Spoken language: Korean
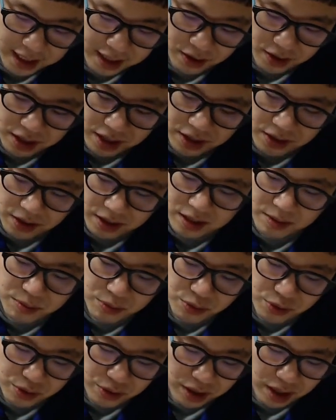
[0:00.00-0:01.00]
어, 이런
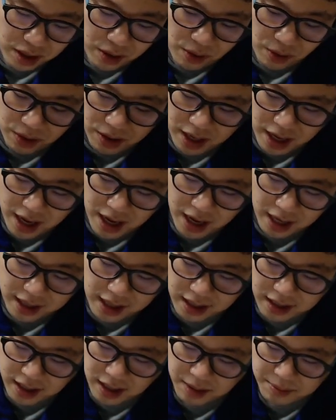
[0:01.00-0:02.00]
인물들이 거기에
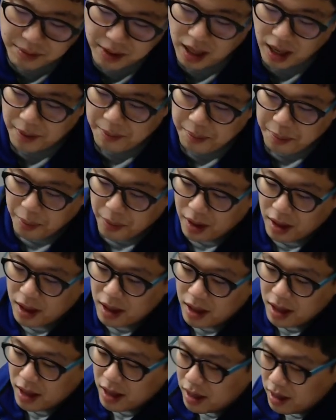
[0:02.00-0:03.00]
해당을 합니다.
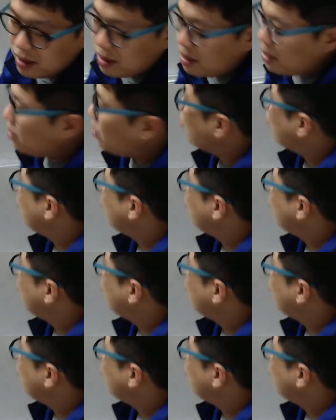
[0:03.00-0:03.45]
그래서